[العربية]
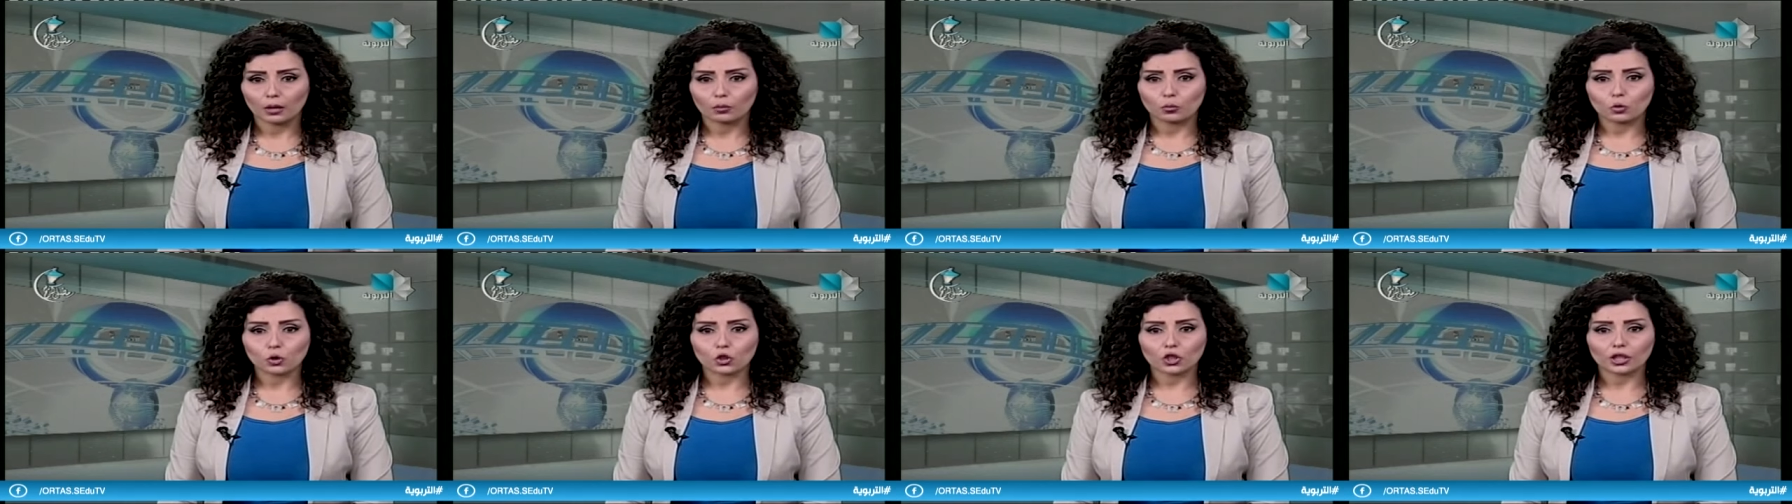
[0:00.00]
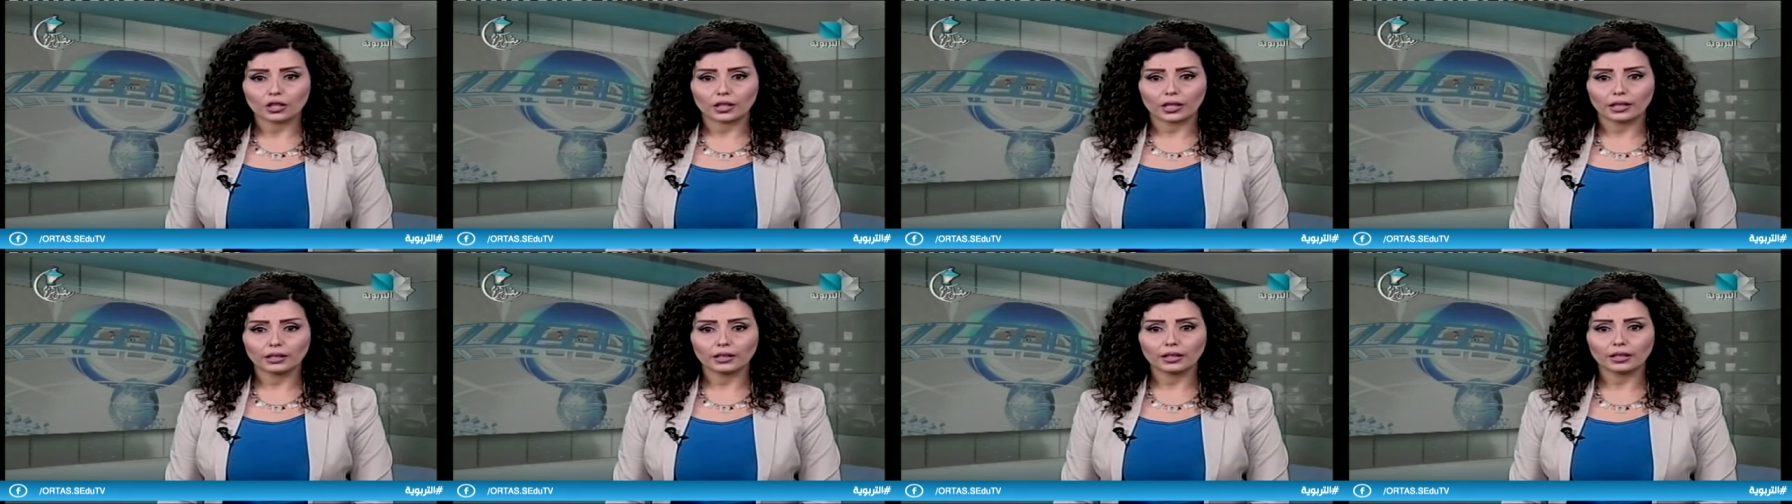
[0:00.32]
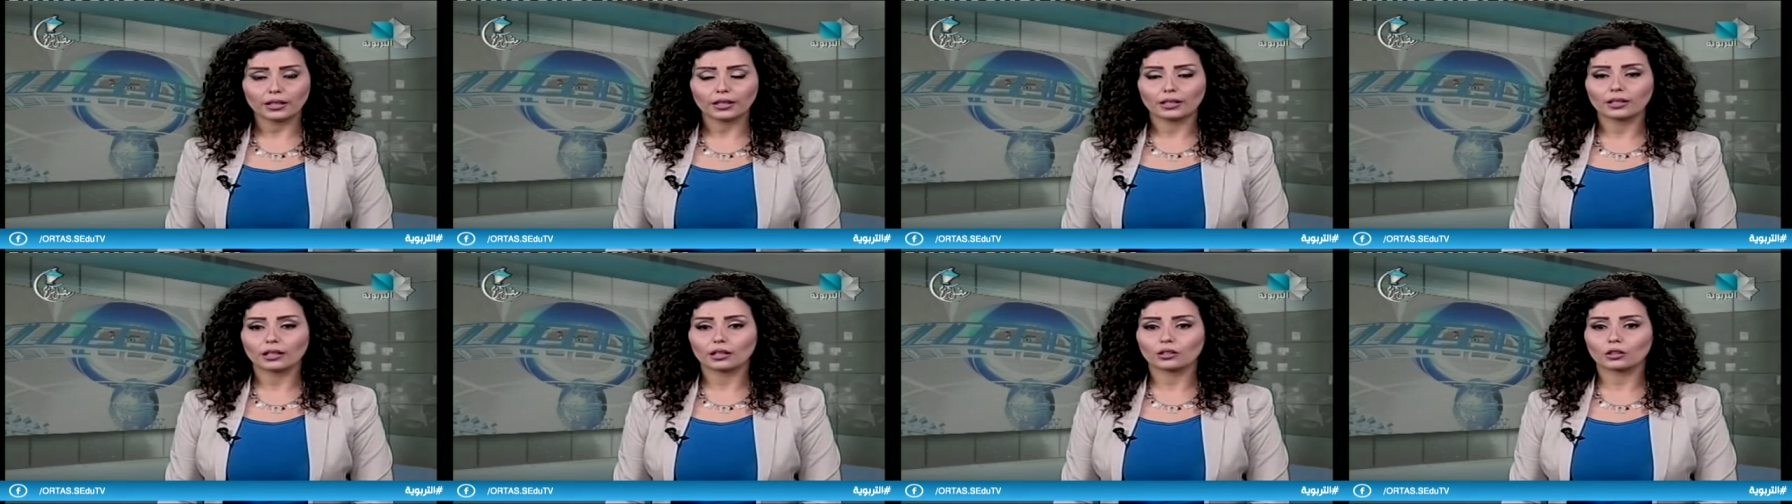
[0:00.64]
مشيرا
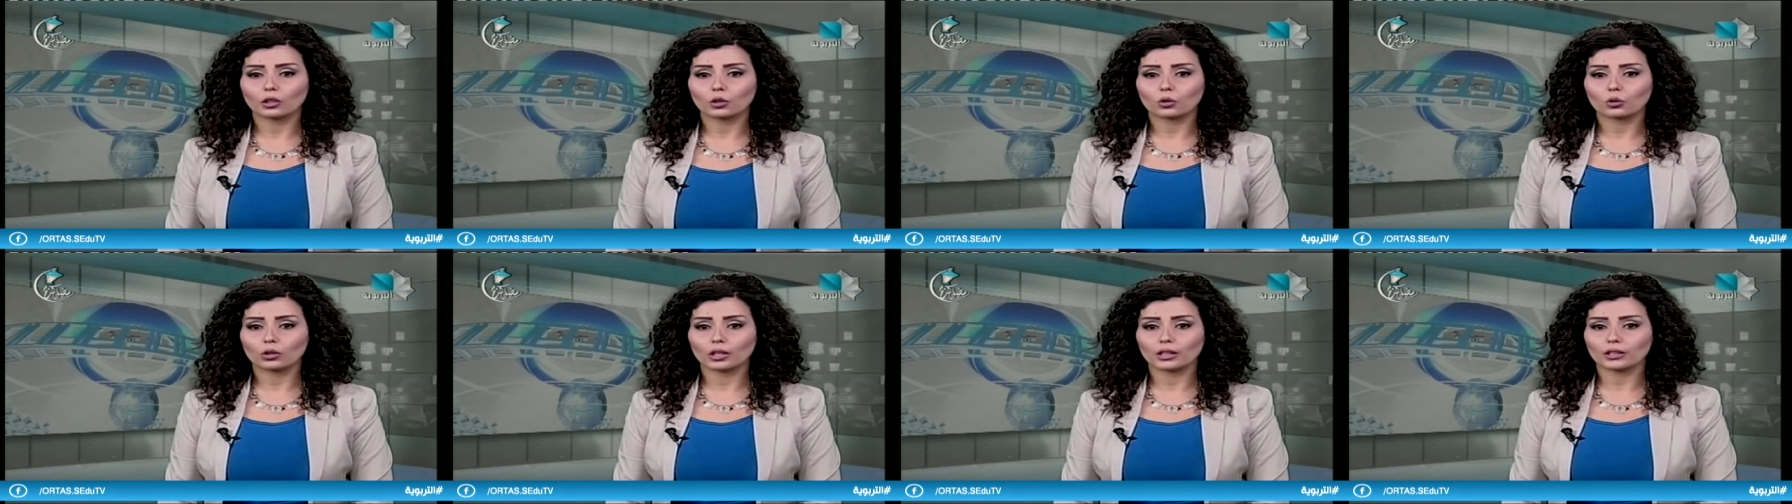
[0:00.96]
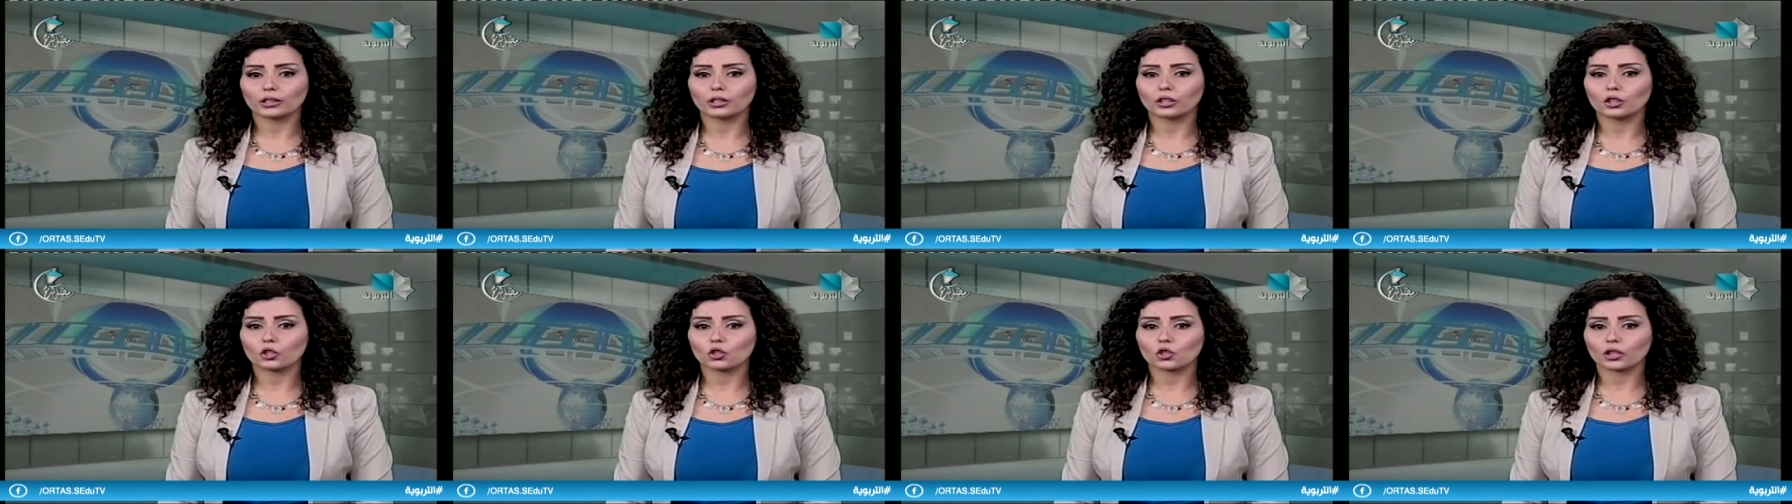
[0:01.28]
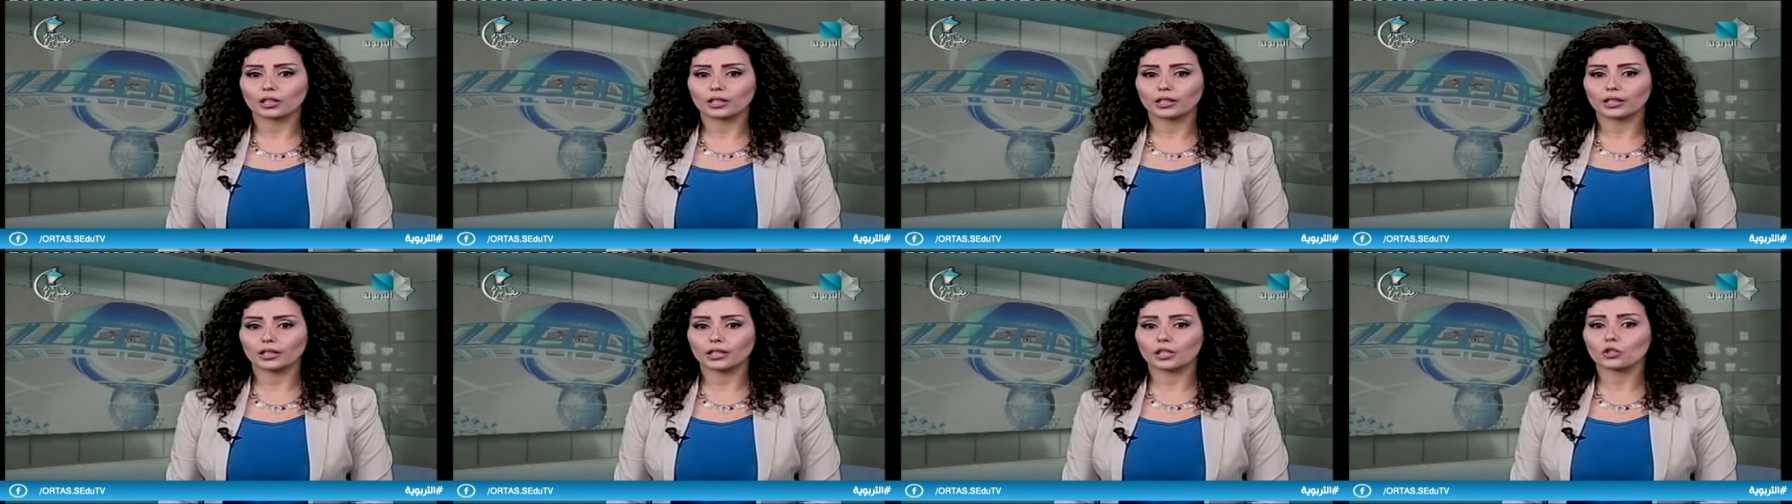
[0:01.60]
إلى ضرورة
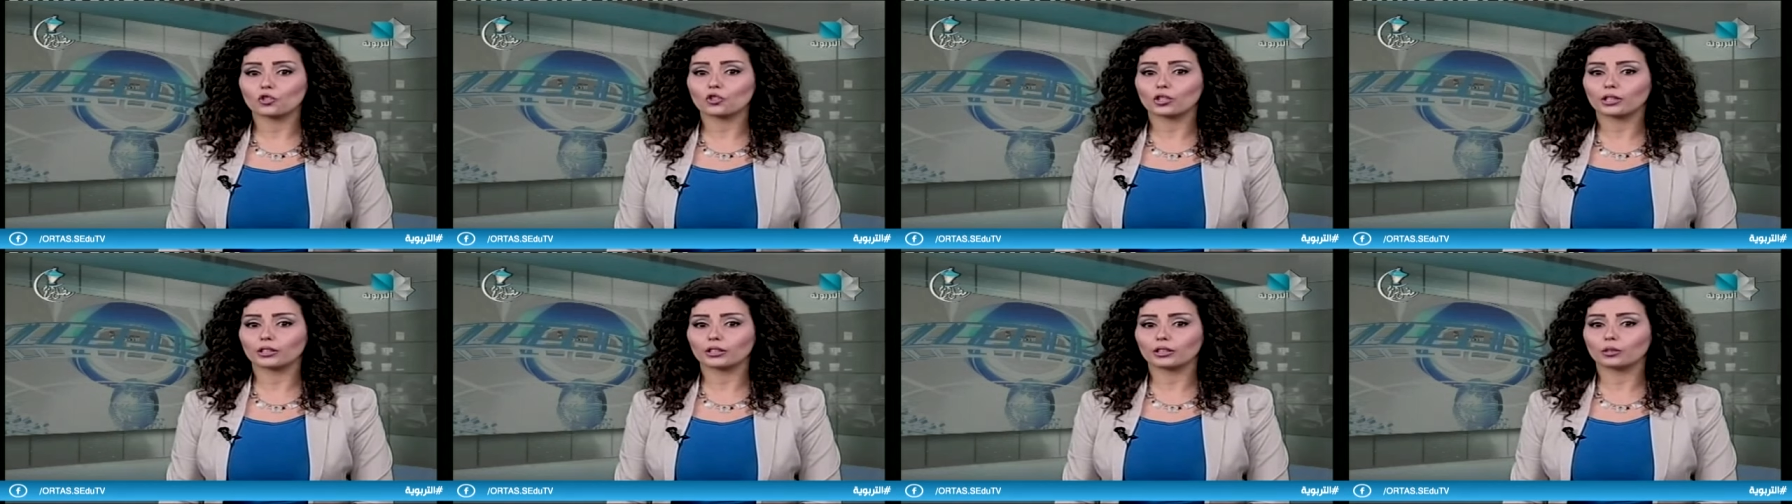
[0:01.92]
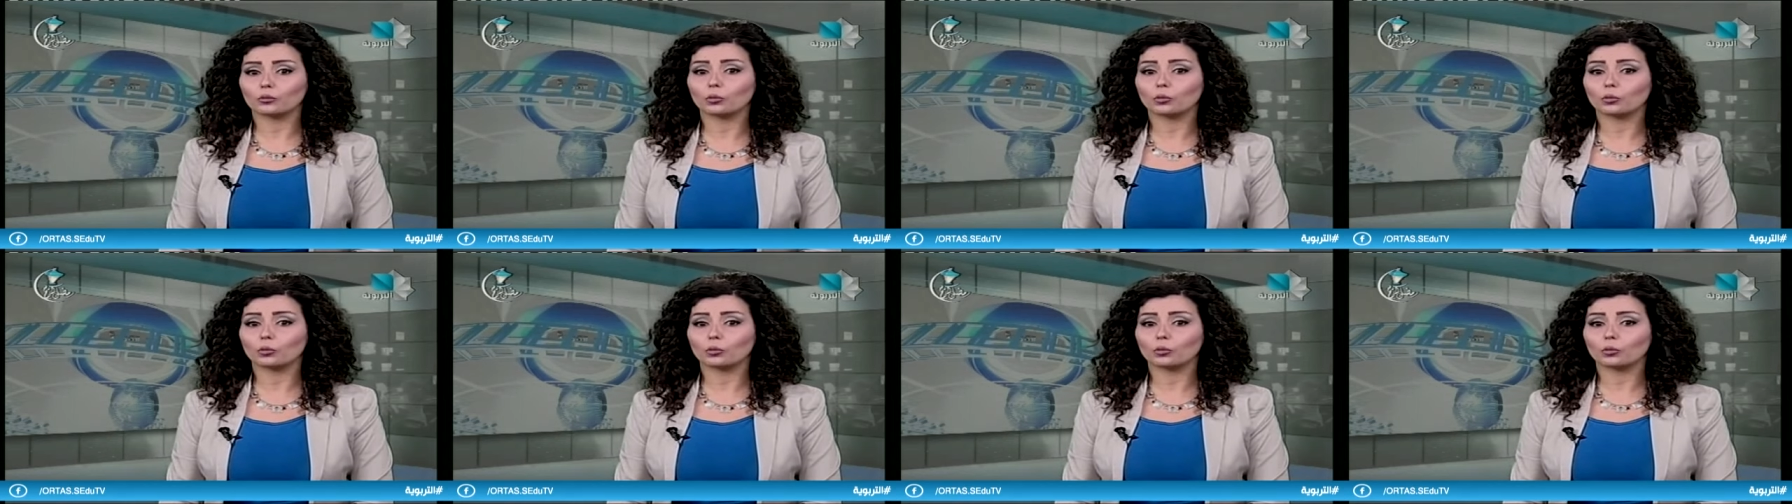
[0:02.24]
تشكيل لجنة